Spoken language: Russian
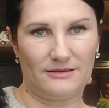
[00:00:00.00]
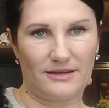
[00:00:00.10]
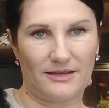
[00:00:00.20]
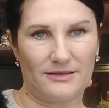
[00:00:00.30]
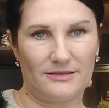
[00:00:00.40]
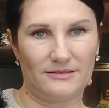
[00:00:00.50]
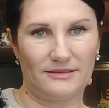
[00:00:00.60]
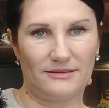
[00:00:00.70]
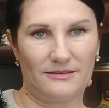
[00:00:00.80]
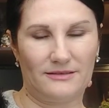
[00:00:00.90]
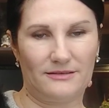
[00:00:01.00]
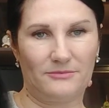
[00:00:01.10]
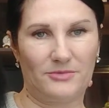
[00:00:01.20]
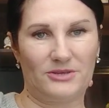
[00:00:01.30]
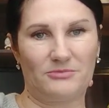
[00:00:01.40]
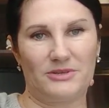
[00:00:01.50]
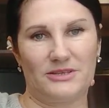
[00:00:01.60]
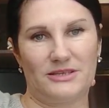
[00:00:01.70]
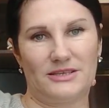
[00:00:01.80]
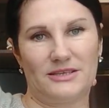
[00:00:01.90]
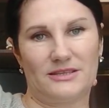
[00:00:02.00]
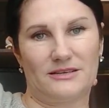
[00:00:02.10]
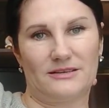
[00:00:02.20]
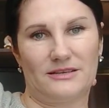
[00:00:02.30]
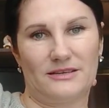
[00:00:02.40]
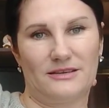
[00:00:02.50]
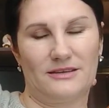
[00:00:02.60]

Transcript: акрила. Переплетение такое.